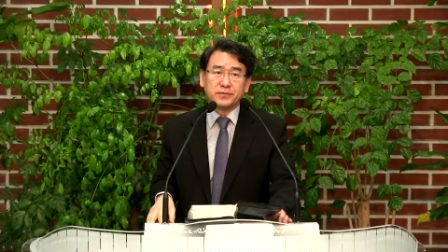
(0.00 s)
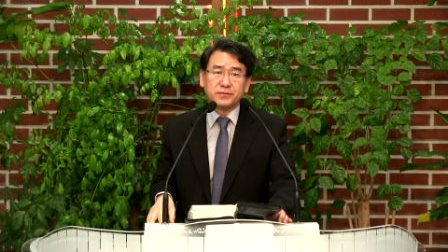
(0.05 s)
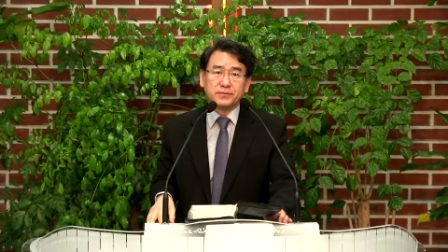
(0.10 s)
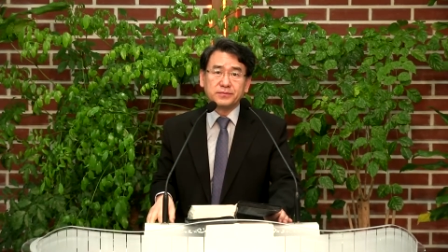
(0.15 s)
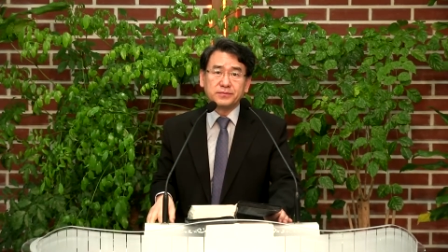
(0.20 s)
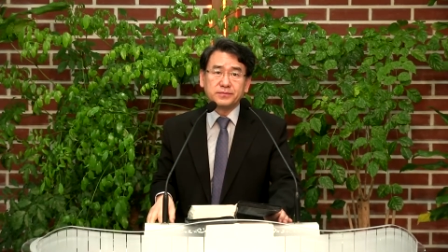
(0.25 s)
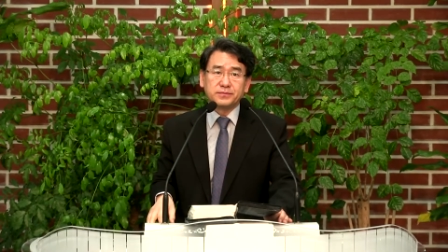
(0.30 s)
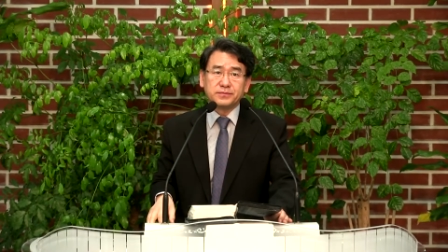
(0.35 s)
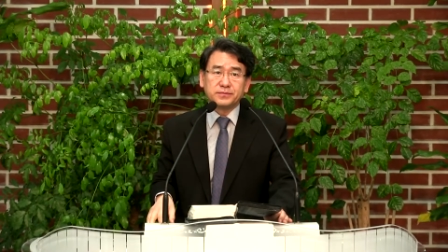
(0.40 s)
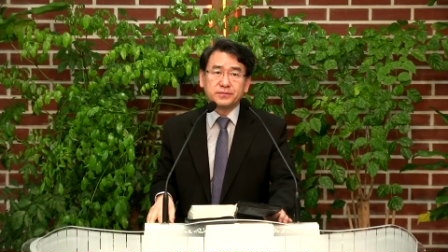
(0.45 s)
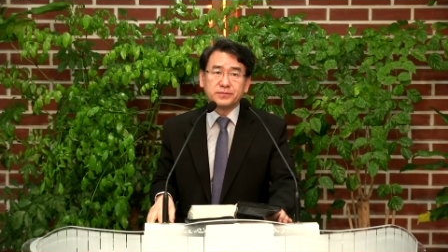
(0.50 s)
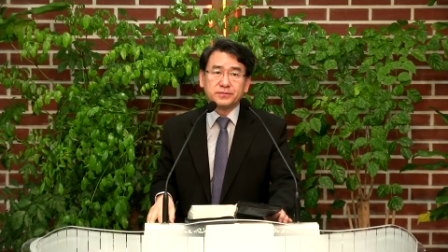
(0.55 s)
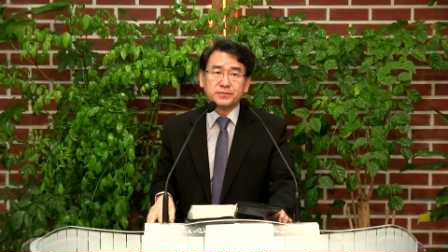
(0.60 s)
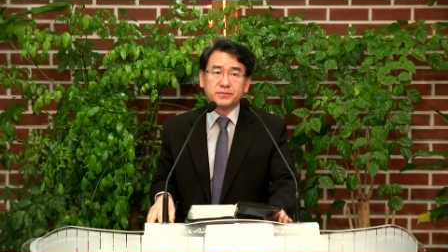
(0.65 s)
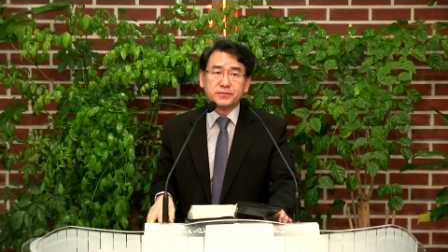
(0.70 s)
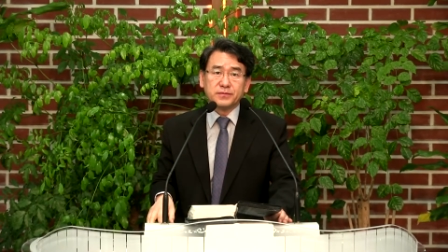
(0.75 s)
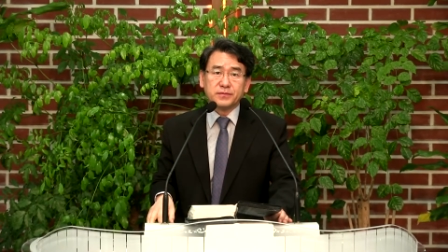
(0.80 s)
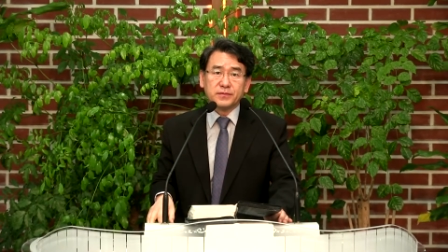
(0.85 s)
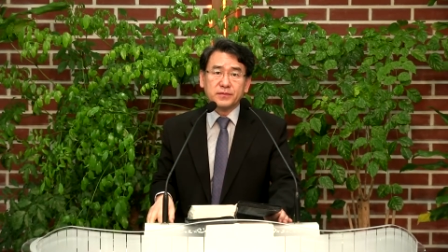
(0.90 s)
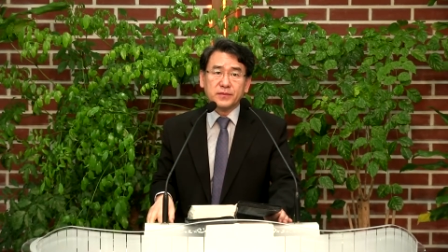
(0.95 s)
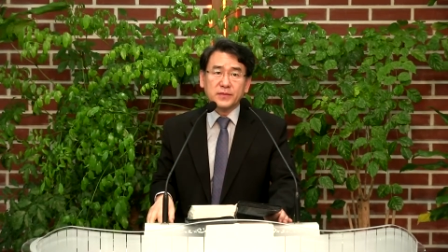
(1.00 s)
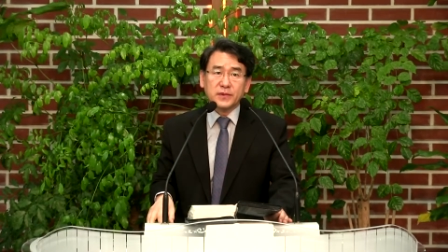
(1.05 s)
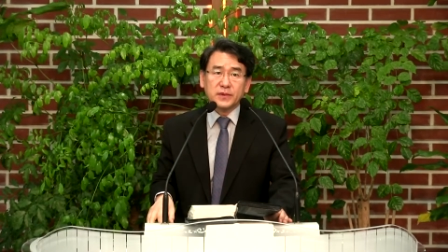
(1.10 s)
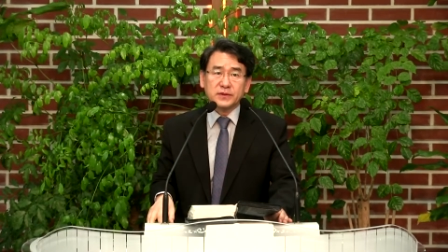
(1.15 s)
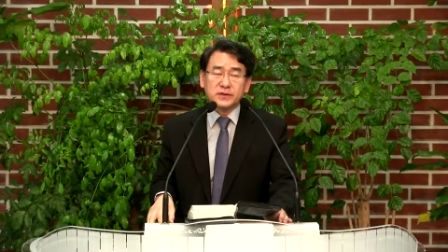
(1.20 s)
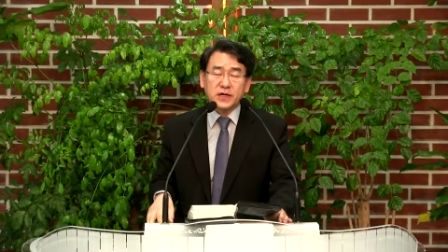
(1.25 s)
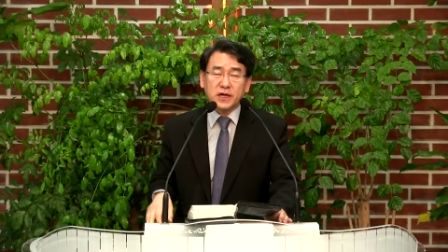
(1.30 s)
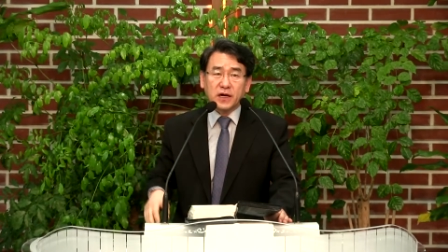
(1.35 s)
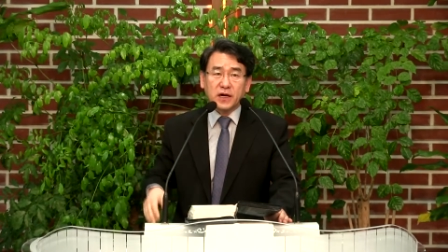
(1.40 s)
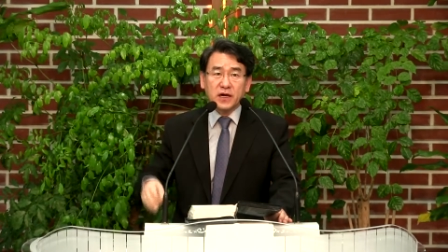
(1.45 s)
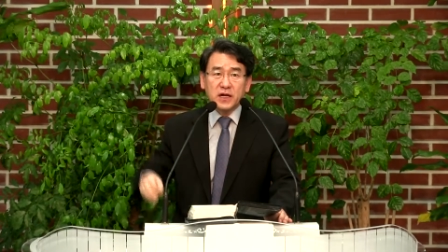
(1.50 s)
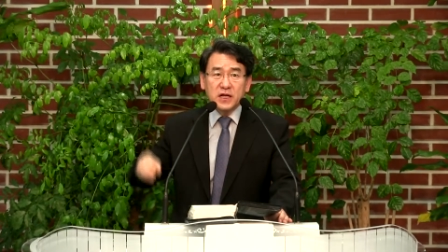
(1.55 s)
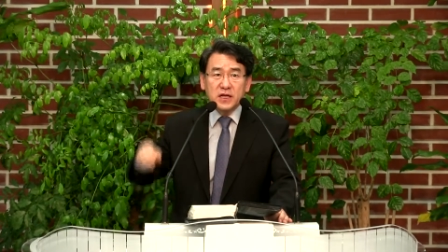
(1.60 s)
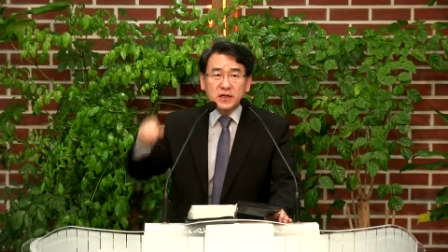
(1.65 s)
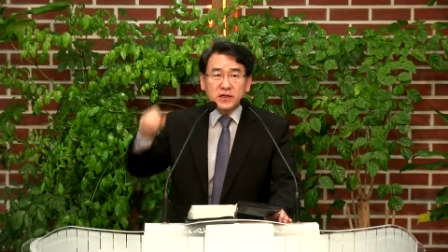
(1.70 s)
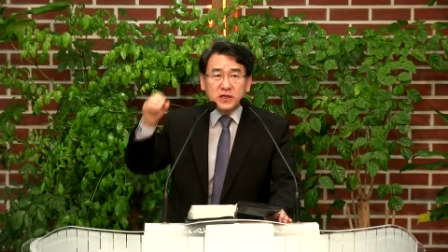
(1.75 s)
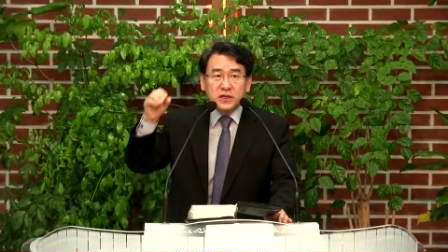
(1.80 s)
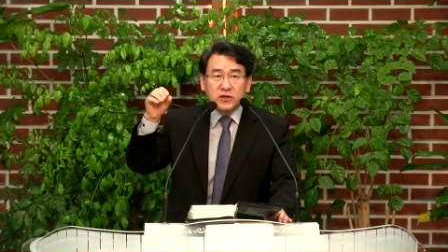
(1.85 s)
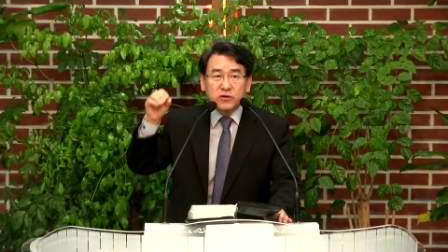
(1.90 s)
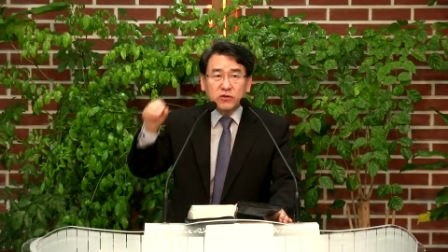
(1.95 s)
음? 자,
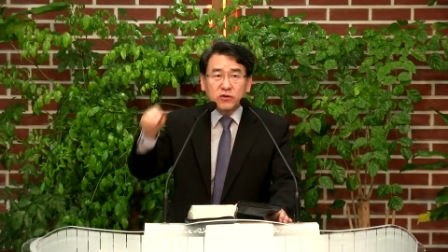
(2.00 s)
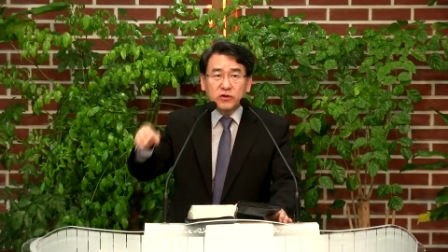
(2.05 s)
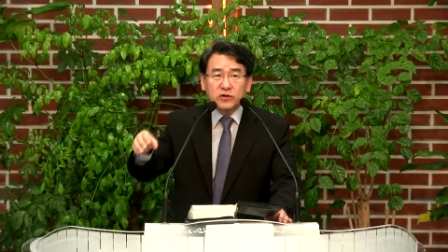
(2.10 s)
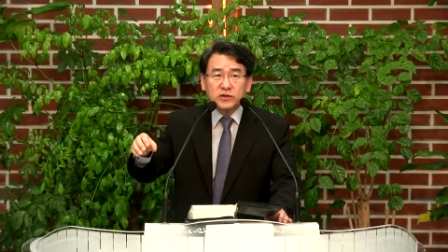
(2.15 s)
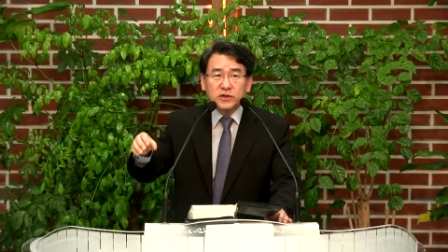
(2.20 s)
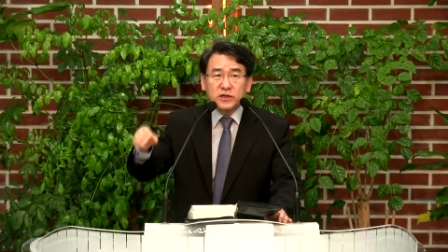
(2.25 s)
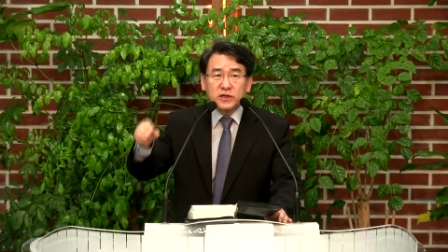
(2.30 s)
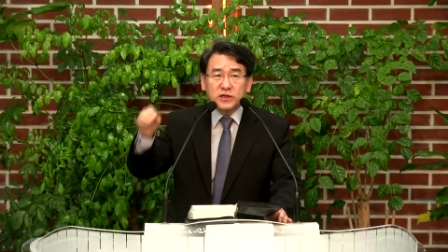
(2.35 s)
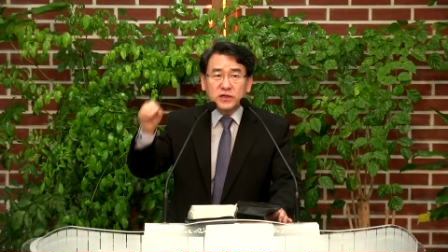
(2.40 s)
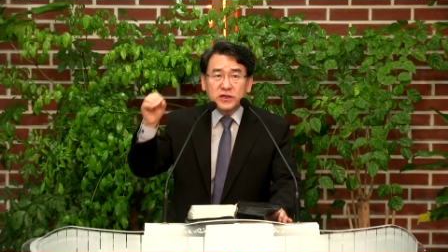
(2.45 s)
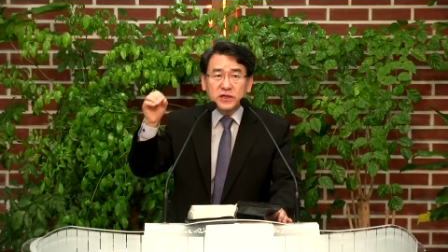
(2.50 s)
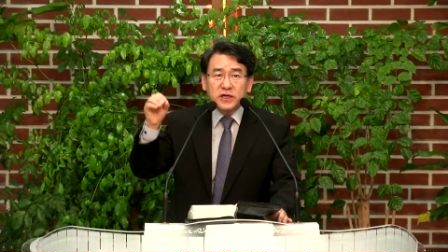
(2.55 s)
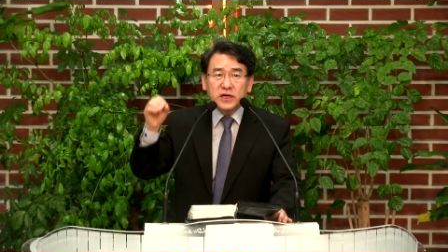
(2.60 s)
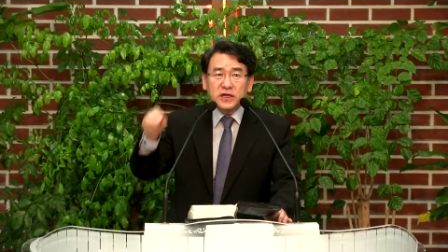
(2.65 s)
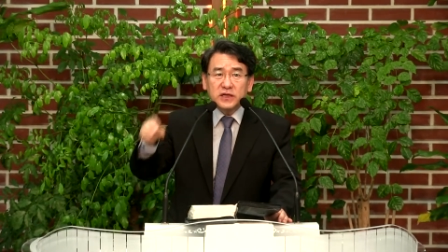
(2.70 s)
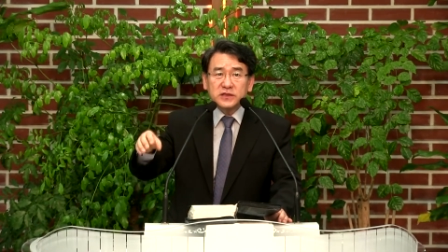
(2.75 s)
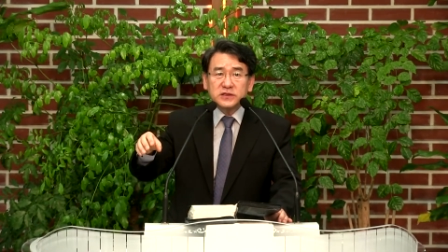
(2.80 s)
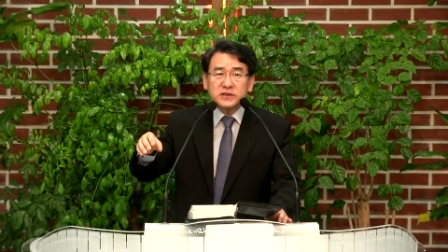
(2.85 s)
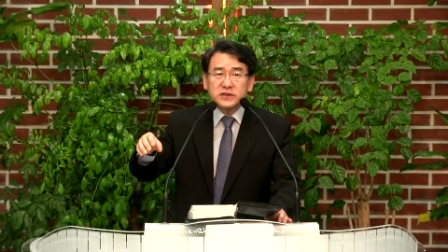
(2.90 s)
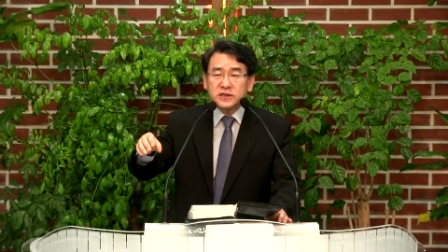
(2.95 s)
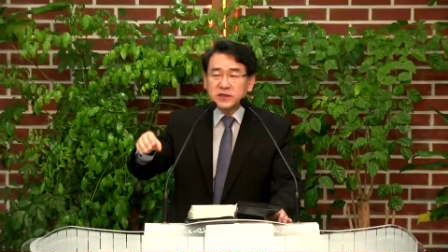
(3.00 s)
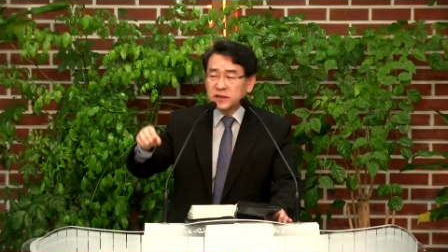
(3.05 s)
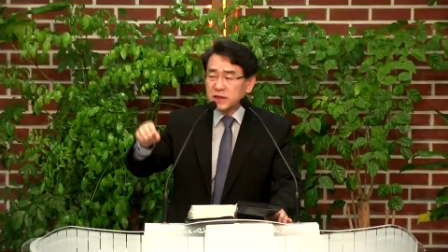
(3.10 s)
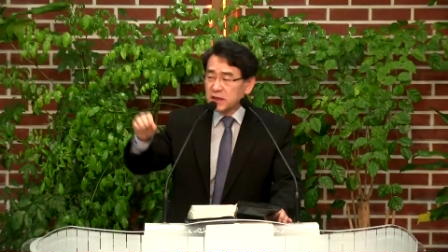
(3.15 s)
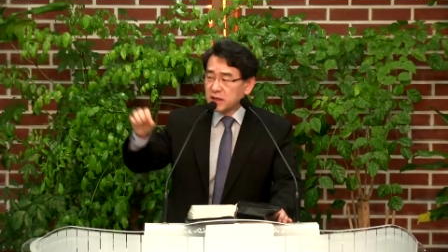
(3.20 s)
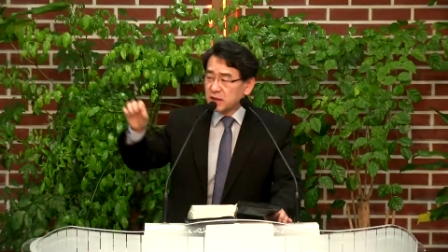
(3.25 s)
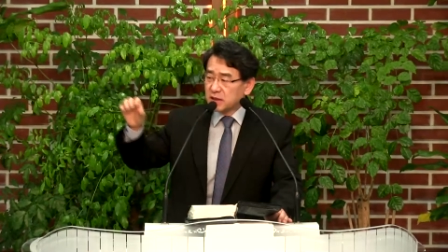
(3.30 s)
기록원들이 그래야지